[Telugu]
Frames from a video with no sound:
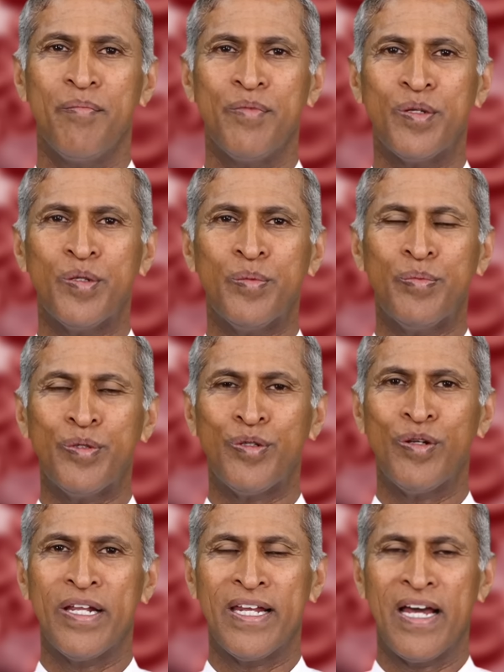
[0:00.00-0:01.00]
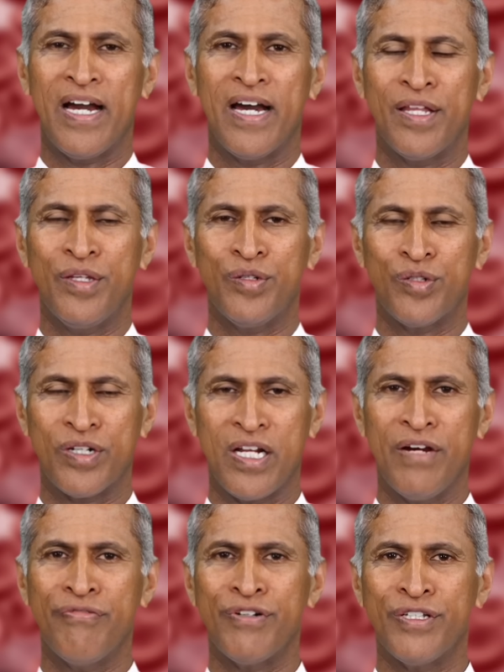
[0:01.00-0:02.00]
మీరు ఉప్పు నూనె లేని ఆహారం తింటే
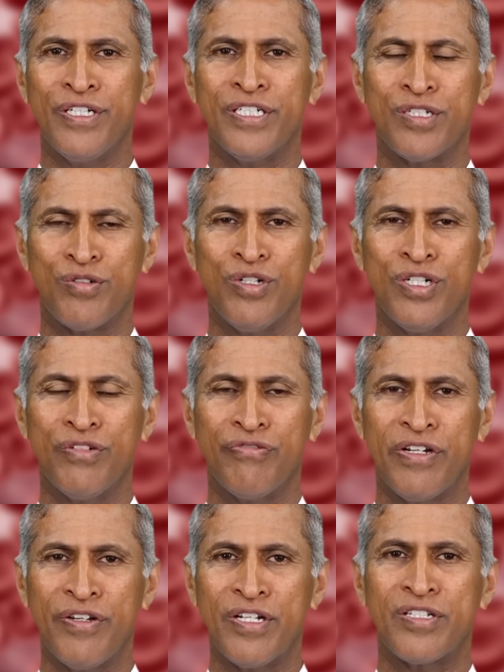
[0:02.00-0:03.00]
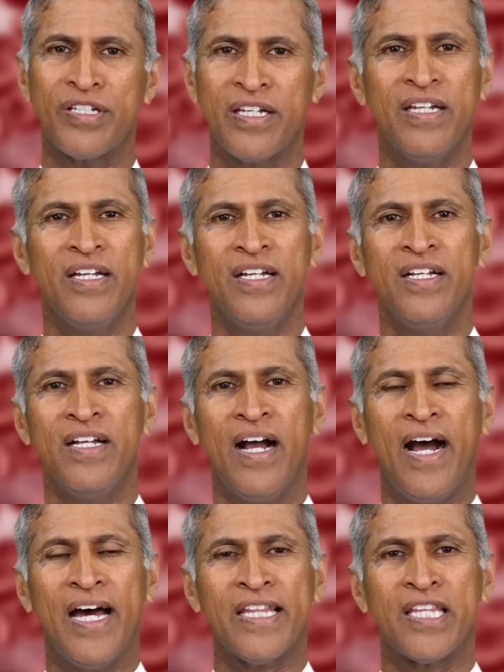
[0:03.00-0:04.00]
రా ఫుడ్ తింటే ట్వంటీ ఫైవ్ ఇయర్స్కి
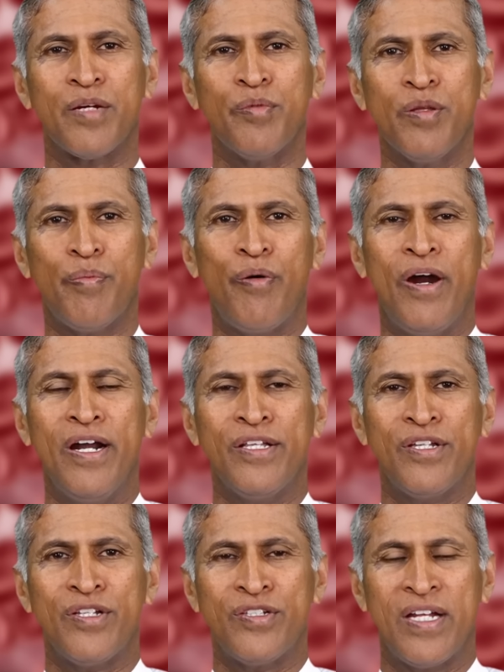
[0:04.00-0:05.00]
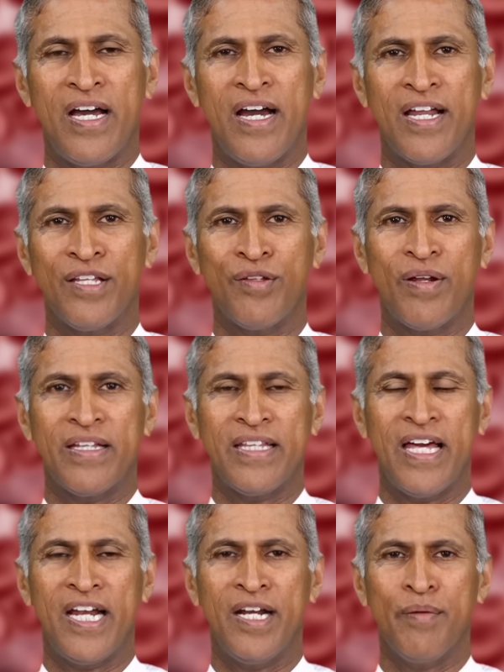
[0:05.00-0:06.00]
అంతకుముందు పాడు చేసిన ఆహారం ద్వారా
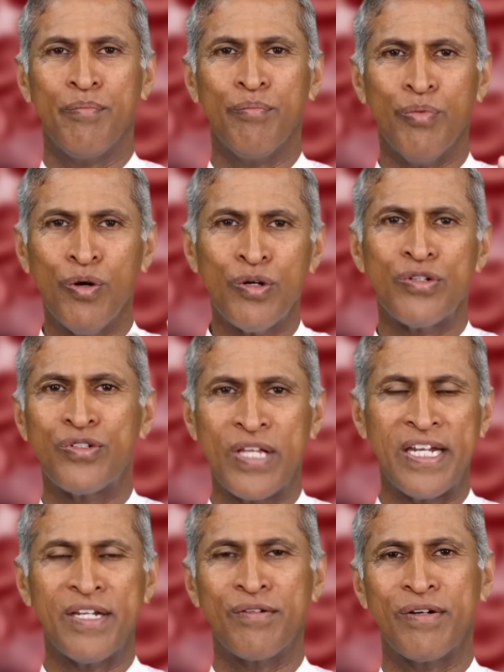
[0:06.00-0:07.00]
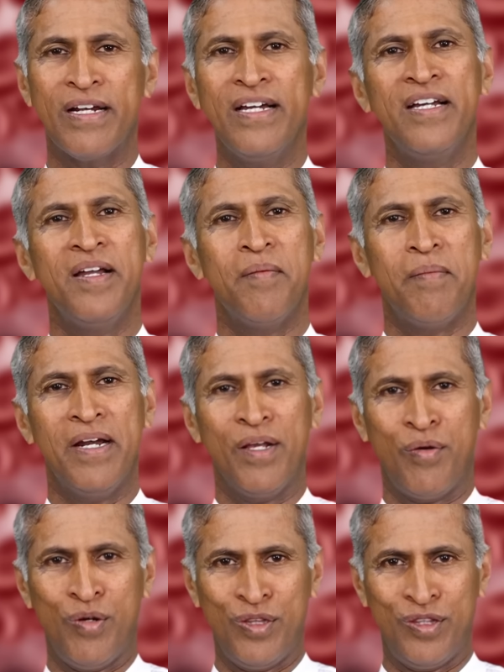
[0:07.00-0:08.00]
తయారైన బోన్స్ అన్నీ కూడా మళ్ళీ
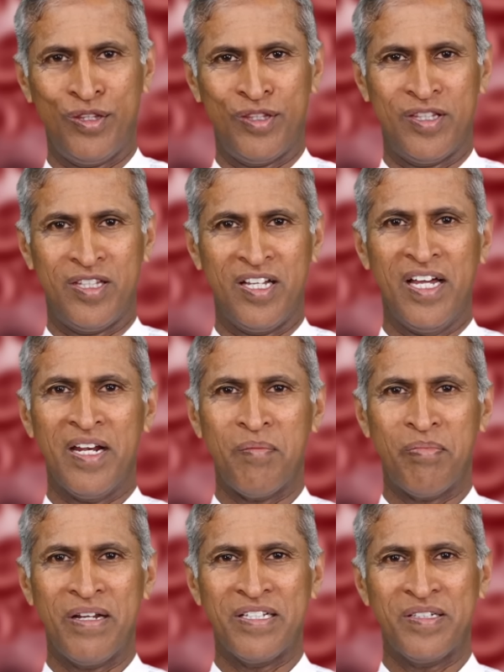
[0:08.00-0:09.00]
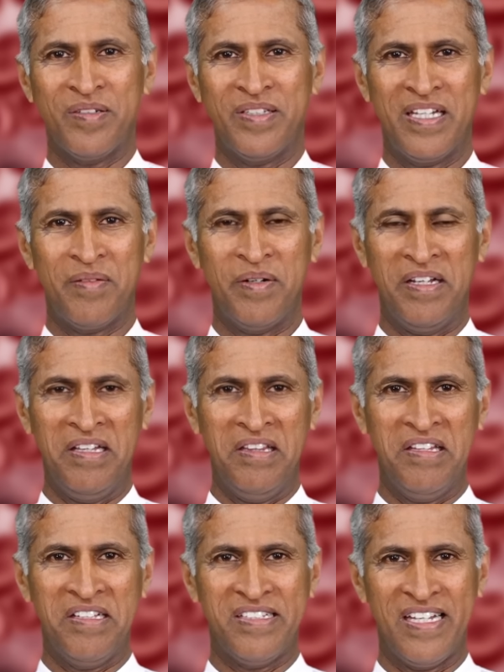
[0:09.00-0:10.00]
కొత్తగా రిప్లేస్ అవుతాయి అనమాట
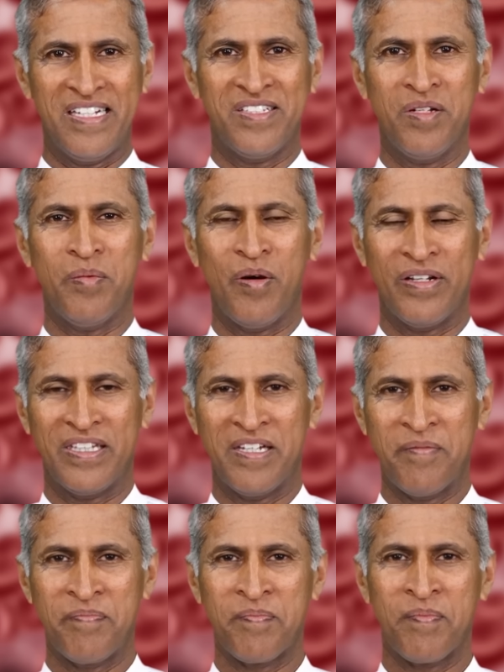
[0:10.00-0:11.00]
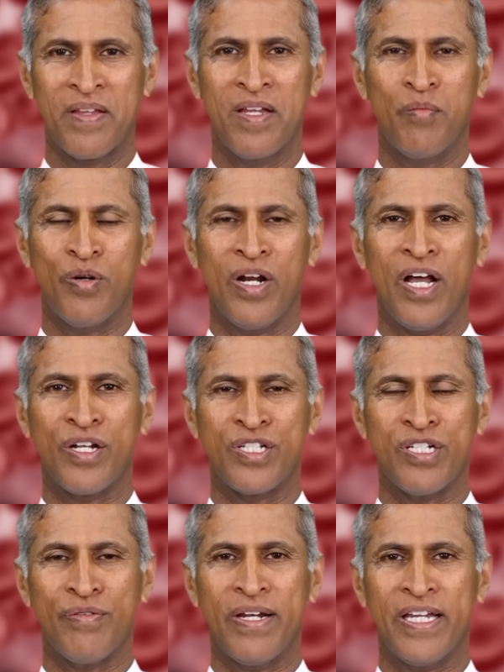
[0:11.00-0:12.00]
హెల్దీ సెల్స్తో మారుతాయి ఇప్పుడు నాకు
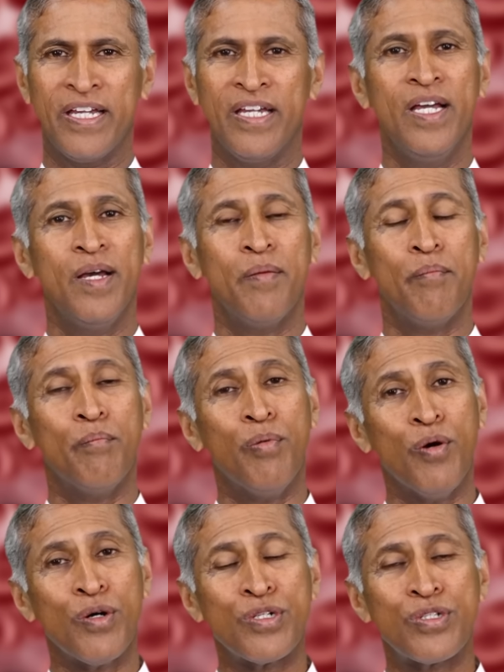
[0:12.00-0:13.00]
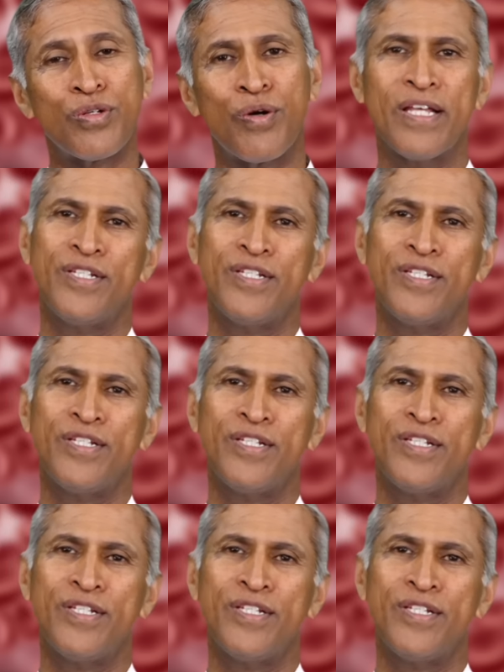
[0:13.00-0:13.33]
చివరికి బోన్స్ కూడా